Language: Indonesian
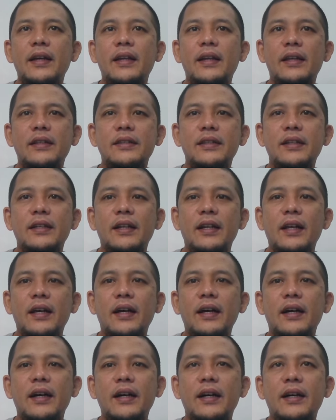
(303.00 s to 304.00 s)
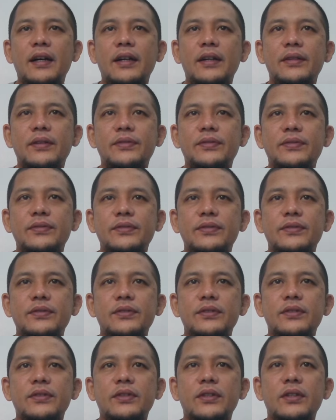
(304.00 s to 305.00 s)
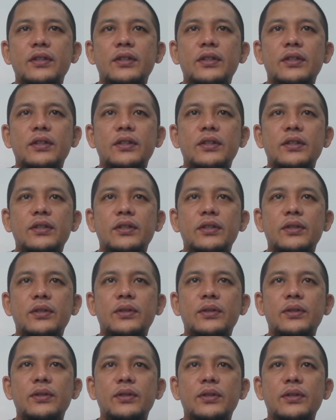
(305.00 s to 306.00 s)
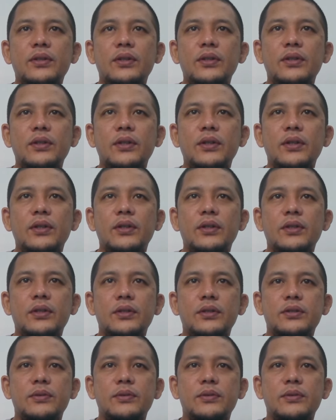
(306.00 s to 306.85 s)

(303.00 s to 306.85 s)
Lagi nge-live. Terus